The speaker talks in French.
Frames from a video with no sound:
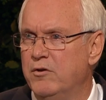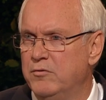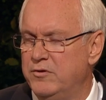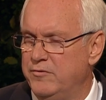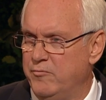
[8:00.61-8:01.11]

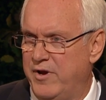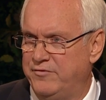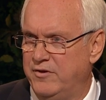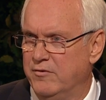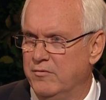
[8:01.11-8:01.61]
notre mission.
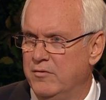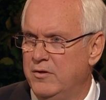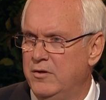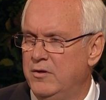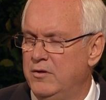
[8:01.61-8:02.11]

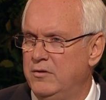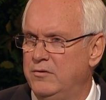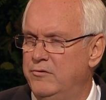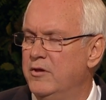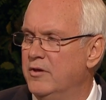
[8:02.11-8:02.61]
Nous
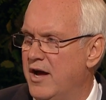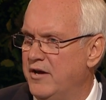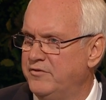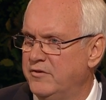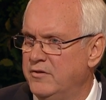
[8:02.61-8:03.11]
devons aller au
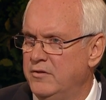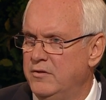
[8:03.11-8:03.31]
secours